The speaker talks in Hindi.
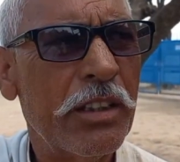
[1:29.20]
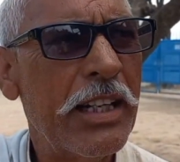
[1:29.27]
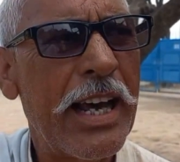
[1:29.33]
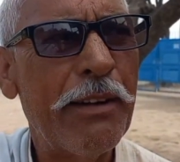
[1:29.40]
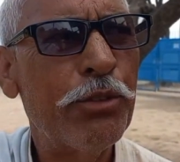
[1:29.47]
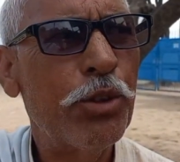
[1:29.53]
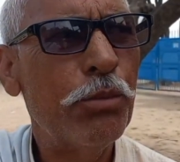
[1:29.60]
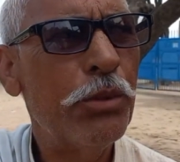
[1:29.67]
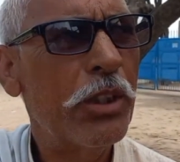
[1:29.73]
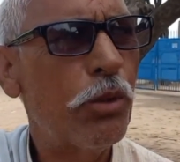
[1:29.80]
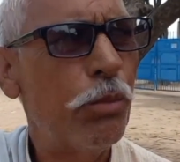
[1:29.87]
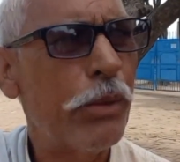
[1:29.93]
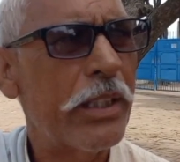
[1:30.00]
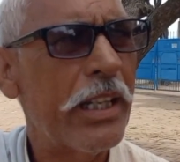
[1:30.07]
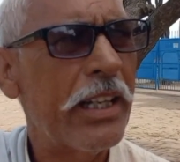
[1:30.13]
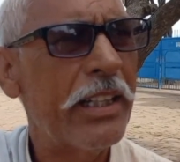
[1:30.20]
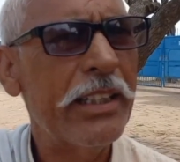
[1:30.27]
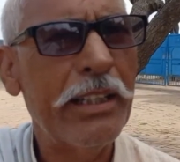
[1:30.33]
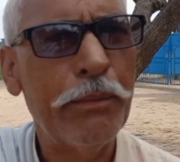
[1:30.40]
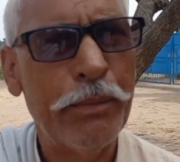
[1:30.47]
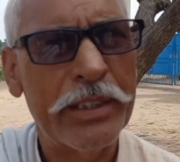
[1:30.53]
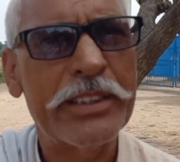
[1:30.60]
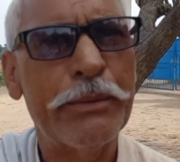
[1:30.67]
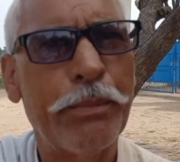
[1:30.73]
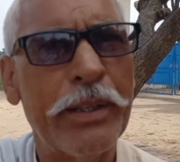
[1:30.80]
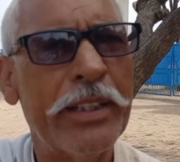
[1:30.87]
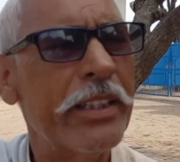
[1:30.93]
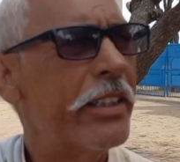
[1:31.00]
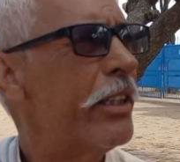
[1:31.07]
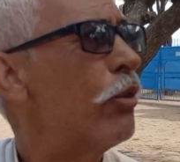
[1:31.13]
नाम तो मेरे को पता नहीं है वैसे
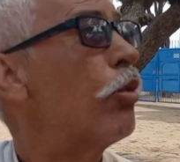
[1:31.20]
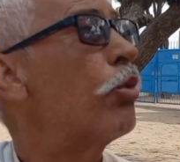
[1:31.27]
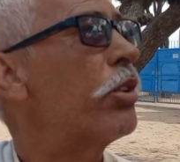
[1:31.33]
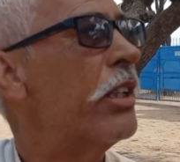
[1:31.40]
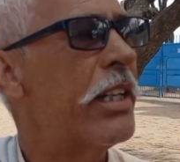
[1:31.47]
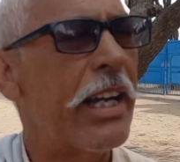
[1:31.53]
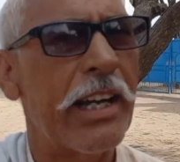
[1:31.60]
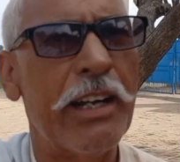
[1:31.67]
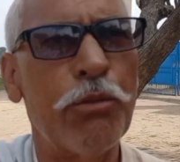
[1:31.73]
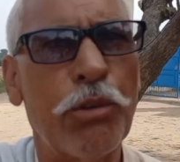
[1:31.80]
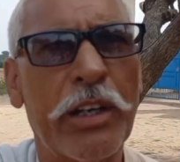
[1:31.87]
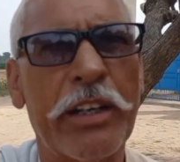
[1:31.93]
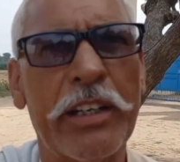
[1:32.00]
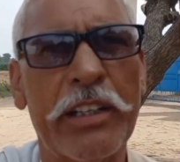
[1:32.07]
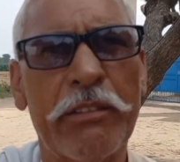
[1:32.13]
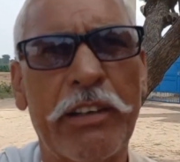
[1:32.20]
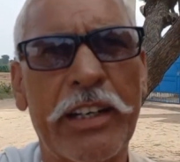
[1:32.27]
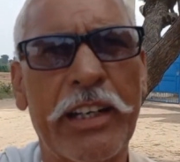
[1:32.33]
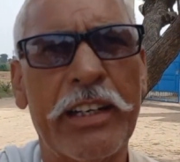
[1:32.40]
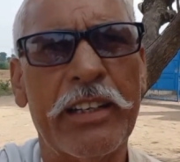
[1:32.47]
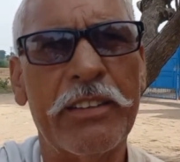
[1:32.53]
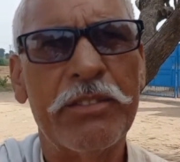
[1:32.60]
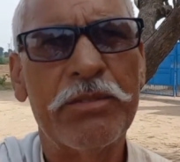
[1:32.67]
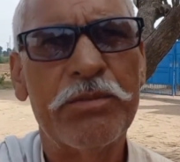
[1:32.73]
पंडित है कुरसंडा गाँव का रहने वाला है